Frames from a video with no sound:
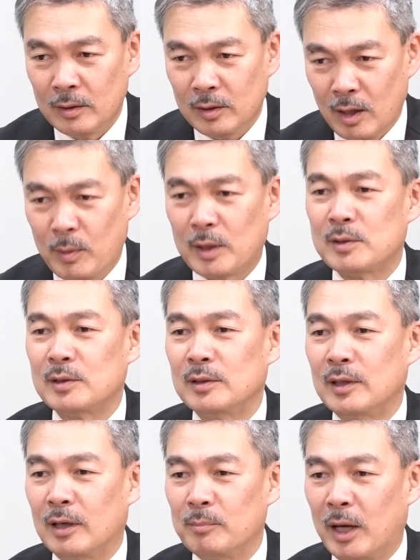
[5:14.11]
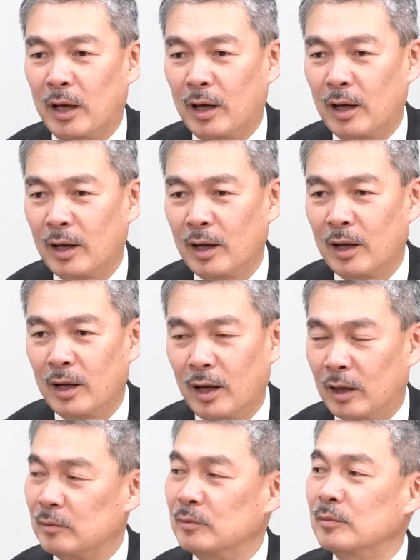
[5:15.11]
魂がま
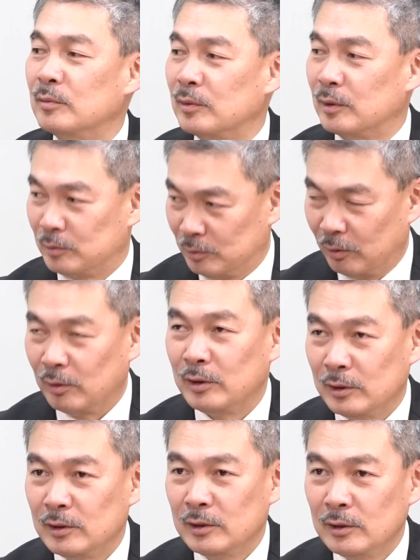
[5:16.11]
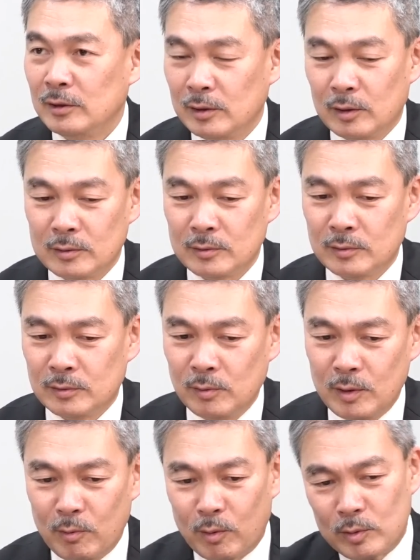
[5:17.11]
あ、あるんですよ、はい、で、
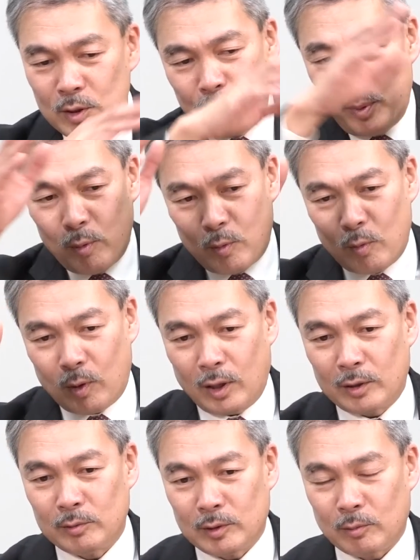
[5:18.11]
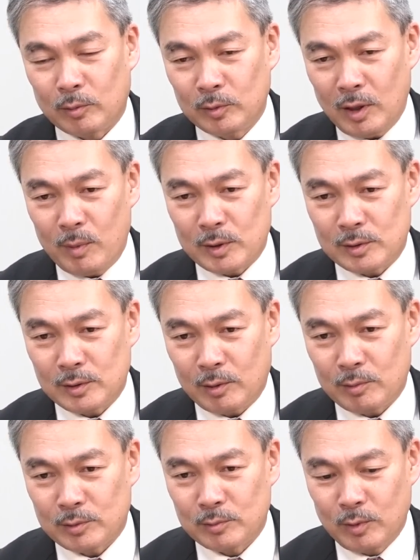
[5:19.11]
それを日本国家で言ったら、この魂に
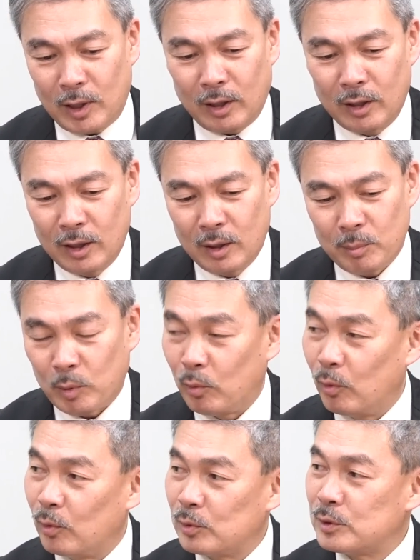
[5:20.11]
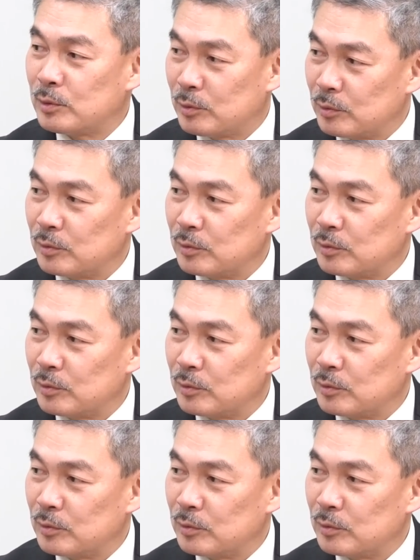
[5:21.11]
対応するのが、まあ、皇室。